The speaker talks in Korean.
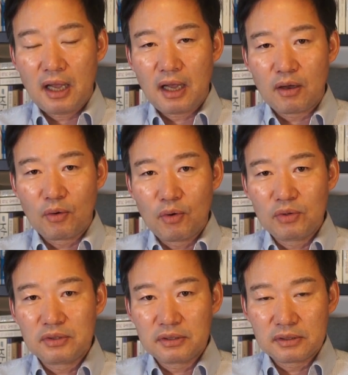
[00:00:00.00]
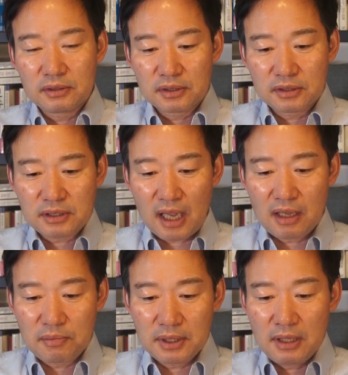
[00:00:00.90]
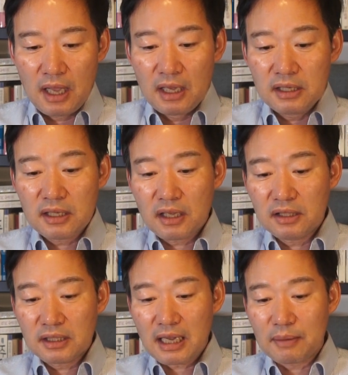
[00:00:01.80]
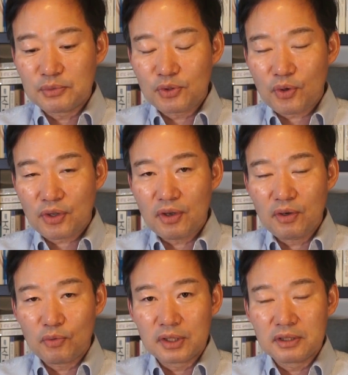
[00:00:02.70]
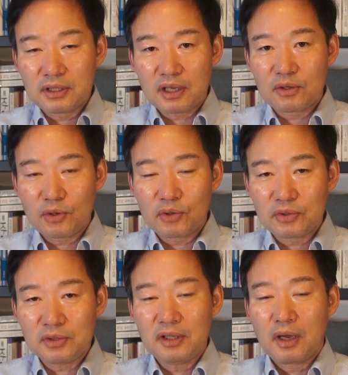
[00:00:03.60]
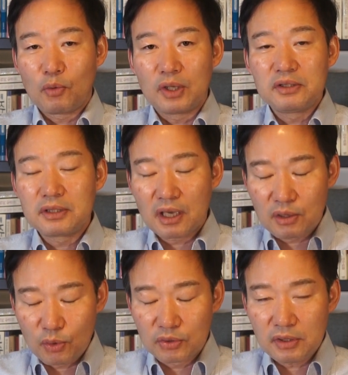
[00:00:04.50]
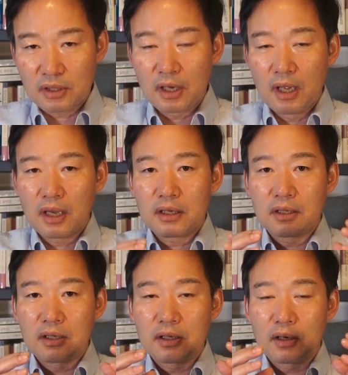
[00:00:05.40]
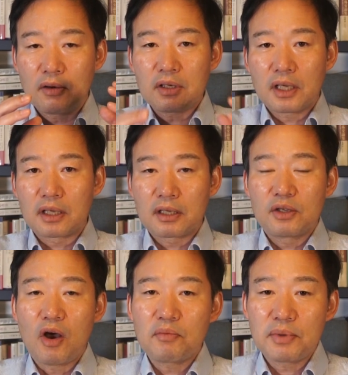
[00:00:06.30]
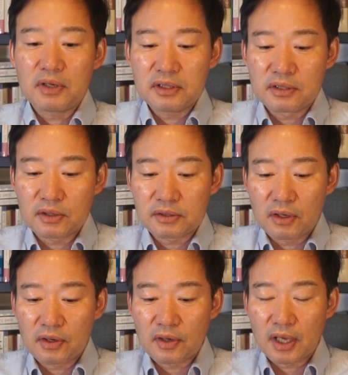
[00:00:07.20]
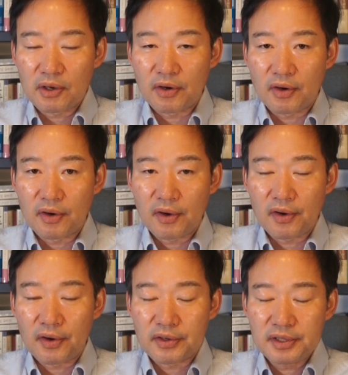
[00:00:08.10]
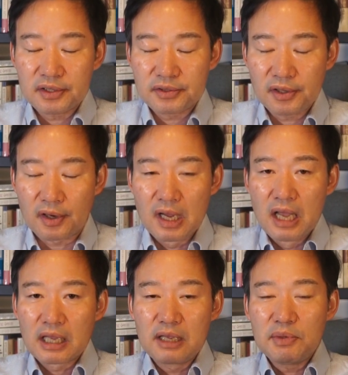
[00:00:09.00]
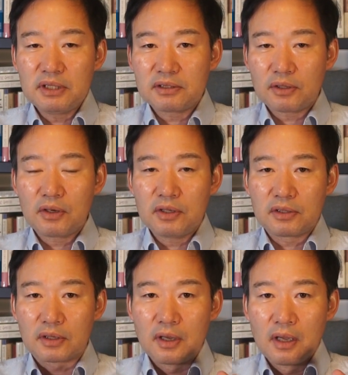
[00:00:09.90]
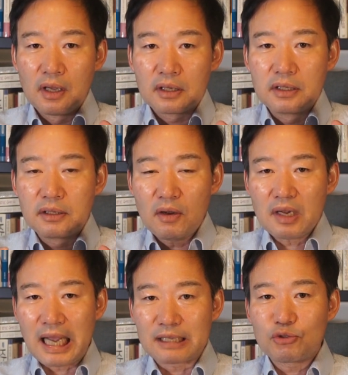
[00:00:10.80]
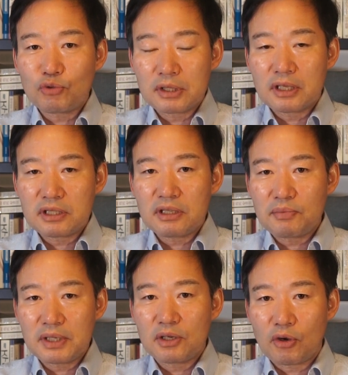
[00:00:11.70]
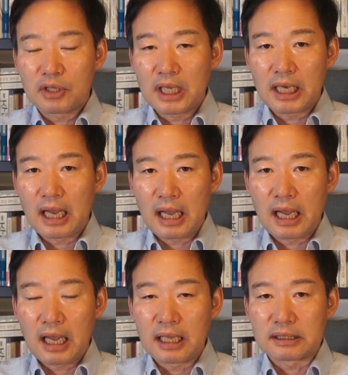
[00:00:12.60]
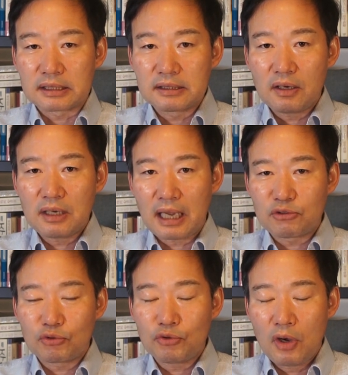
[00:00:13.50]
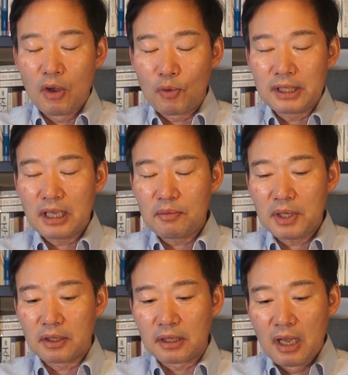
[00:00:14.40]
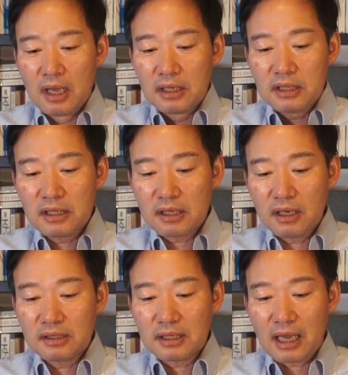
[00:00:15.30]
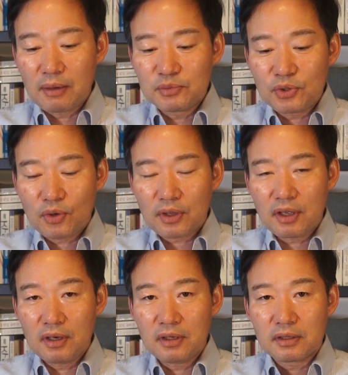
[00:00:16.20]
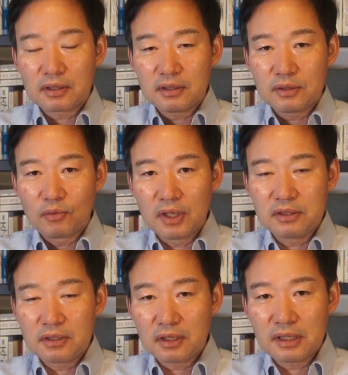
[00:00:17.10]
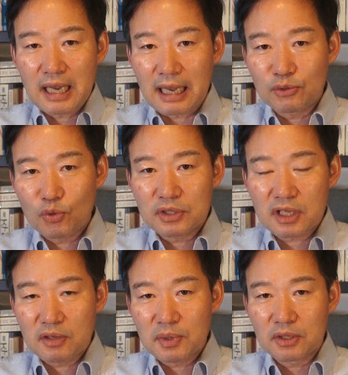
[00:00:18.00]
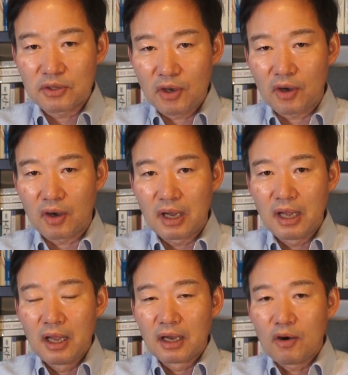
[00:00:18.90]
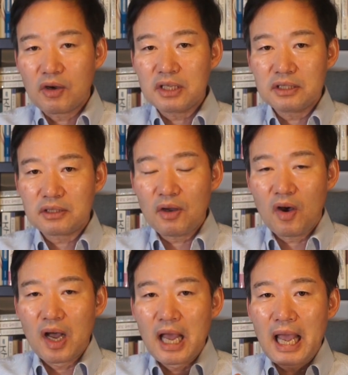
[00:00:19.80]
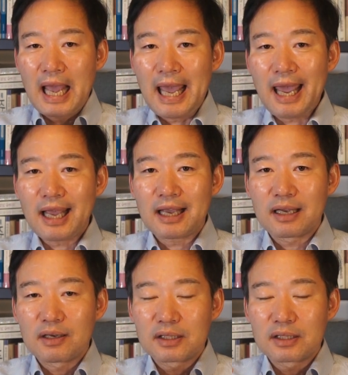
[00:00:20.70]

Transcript: 아, 올드 타입인 흑연 감속형 원자료를 원자로를 그 거기 영변에 지었던 거예요. 어, 그래서 김일성은 그걸 가지고 이제 시비를 거니까 그걸 가지고 왜냐하면 흑연 감속형 그 원전을 가동시키면요 거기서 핵